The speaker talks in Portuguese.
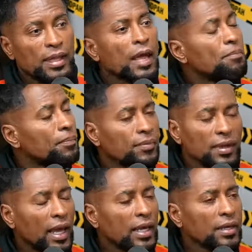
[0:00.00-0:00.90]
Nem,
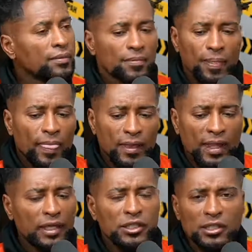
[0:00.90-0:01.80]
nem
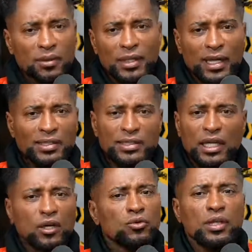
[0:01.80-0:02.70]
nem
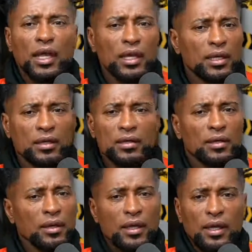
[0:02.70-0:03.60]
discriminação,
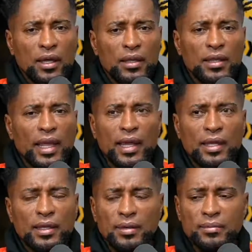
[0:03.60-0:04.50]
nem,
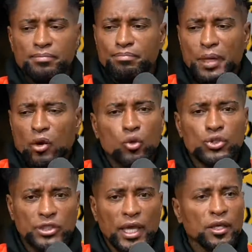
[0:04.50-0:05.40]
nem
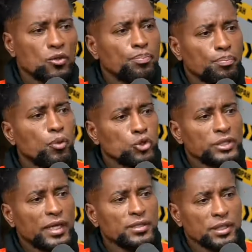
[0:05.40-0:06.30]
preconceito por
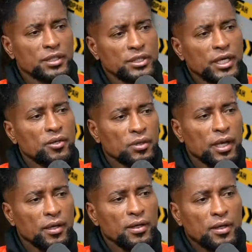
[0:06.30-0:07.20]
ser estrangeiro,
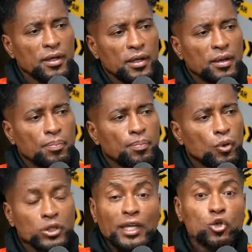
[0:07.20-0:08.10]
né? Uhum.
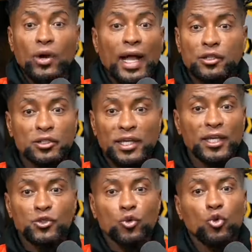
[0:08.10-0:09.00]
Por ter jogado em
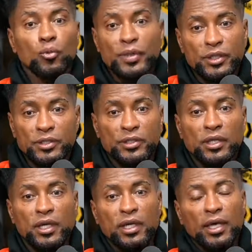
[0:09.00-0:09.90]
três
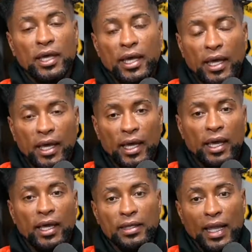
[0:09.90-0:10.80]
clubes
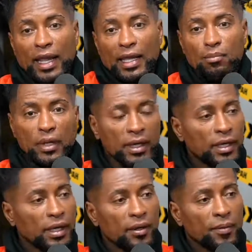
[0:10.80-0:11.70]
é, na
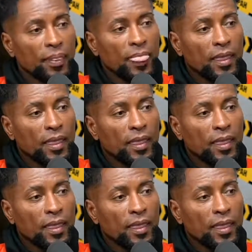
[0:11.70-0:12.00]
Alemanha,